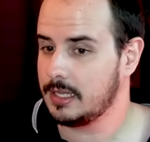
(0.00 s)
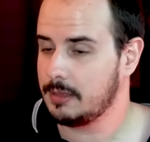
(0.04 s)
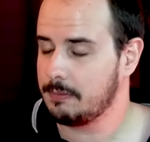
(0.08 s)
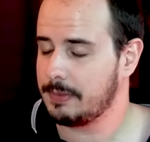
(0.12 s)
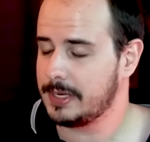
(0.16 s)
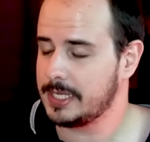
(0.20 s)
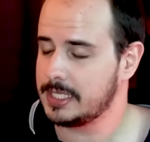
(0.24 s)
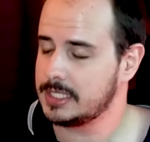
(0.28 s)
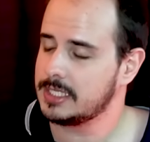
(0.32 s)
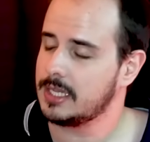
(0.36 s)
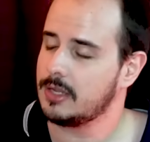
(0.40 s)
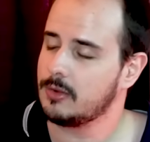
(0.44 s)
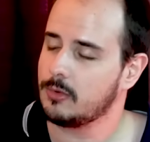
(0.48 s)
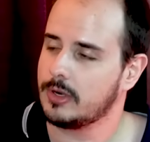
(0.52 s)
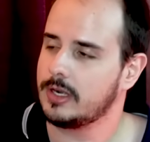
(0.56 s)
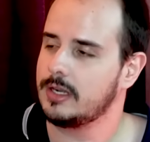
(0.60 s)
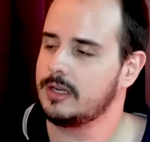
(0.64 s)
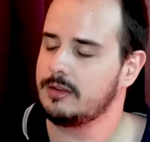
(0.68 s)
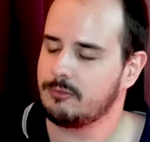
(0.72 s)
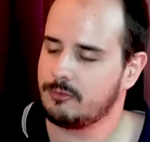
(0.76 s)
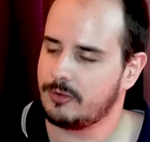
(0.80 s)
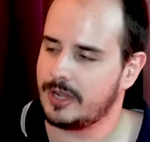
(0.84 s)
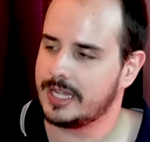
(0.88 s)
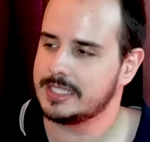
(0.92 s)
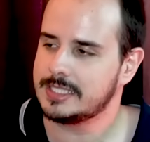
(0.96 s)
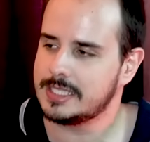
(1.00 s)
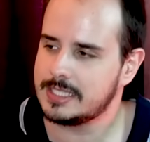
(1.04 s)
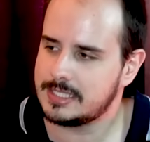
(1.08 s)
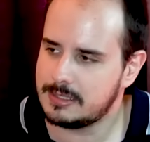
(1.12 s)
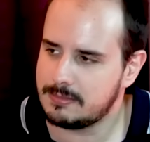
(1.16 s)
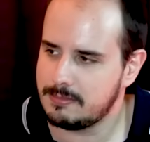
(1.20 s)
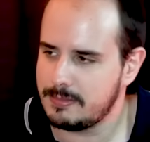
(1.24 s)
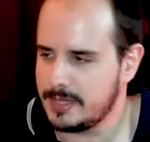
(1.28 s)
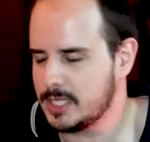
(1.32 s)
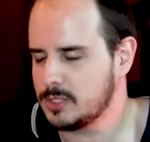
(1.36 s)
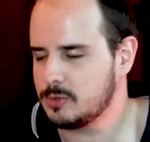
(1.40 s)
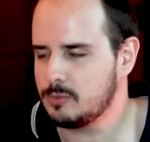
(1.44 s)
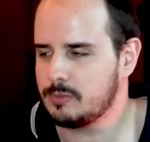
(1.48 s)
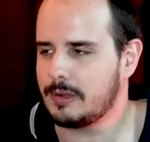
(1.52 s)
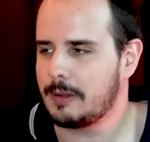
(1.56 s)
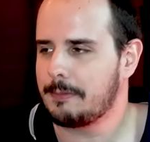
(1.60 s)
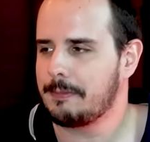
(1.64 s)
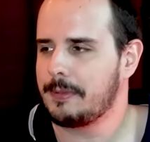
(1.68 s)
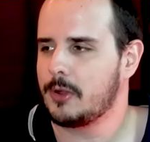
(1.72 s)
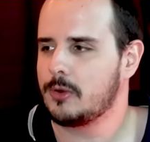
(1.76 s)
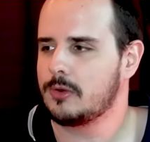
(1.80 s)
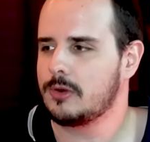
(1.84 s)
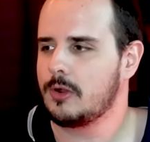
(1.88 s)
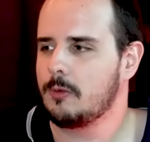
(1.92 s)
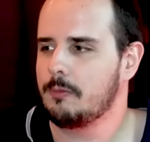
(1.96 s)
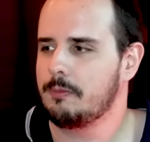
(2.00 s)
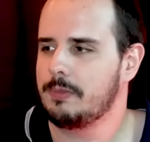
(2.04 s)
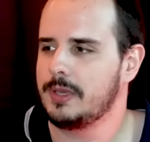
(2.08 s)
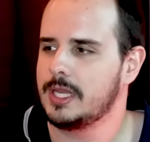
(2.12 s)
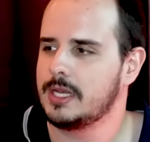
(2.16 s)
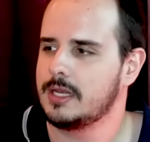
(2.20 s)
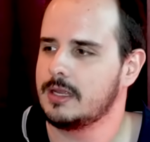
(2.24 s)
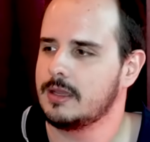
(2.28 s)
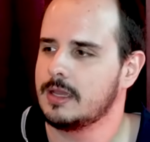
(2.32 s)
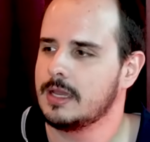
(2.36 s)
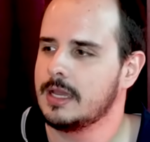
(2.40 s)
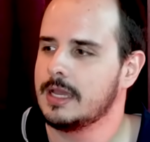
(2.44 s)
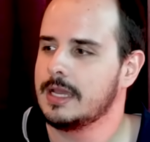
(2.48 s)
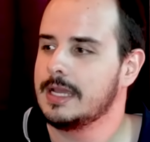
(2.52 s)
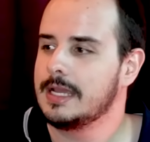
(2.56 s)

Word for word: E parece que agora ele faz esse mesmo papel na Alpine.